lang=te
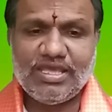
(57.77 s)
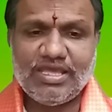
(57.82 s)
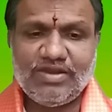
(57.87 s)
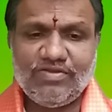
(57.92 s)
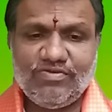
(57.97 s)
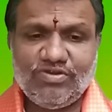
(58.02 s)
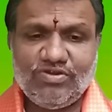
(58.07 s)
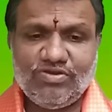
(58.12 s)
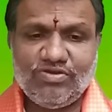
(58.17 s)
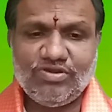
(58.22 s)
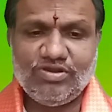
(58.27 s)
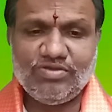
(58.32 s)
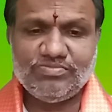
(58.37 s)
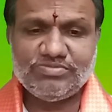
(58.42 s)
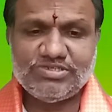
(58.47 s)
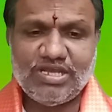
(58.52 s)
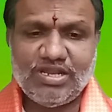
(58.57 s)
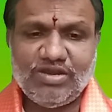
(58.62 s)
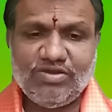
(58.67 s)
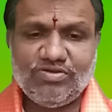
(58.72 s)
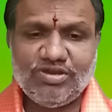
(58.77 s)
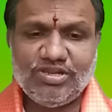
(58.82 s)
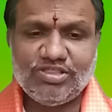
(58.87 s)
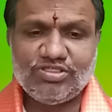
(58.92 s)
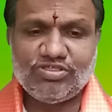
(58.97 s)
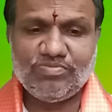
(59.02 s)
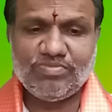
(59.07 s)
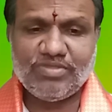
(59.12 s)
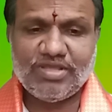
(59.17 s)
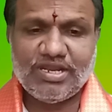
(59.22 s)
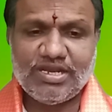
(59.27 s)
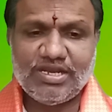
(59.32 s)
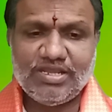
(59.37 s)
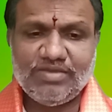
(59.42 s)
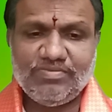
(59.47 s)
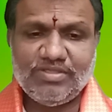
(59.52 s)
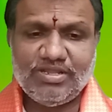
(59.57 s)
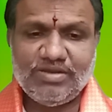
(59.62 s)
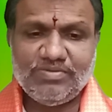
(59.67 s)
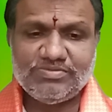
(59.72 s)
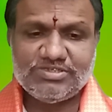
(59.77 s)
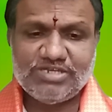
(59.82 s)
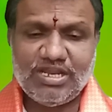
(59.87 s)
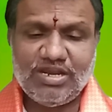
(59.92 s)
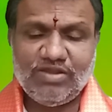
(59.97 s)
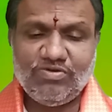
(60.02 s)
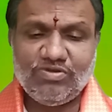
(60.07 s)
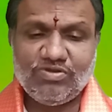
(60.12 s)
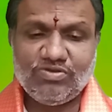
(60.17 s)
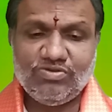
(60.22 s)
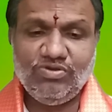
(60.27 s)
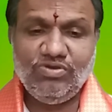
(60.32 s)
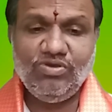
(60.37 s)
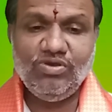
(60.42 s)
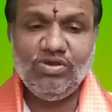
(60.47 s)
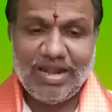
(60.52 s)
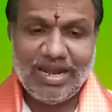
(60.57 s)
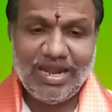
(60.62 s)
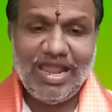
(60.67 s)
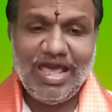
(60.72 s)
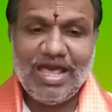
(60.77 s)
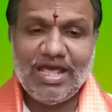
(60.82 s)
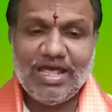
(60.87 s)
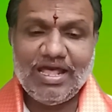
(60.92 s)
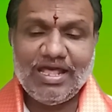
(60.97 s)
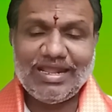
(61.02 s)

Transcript: ఇరవై రెండు నిమిషాల నుండి తొమ్మిది గంటల ఎనిమిది నిమిషాల వరకు మరలా